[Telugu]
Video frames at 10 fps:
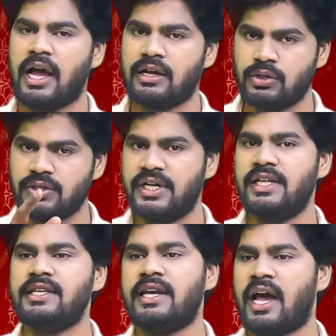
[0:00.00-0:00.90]
ఆ రోజు
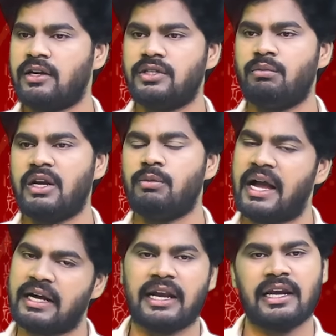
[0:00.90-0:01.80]
రిలీజ్ అయిన ఆరు సినిమాలు
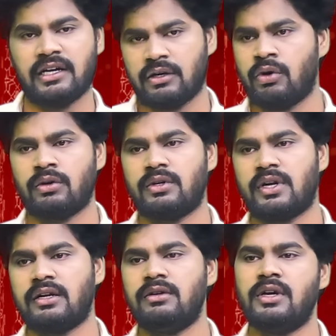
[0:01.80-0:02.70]
బాగా ఆడాలని నేను
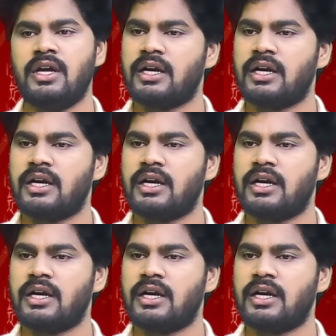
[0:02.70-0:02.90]
కోరుకుంటున్నాను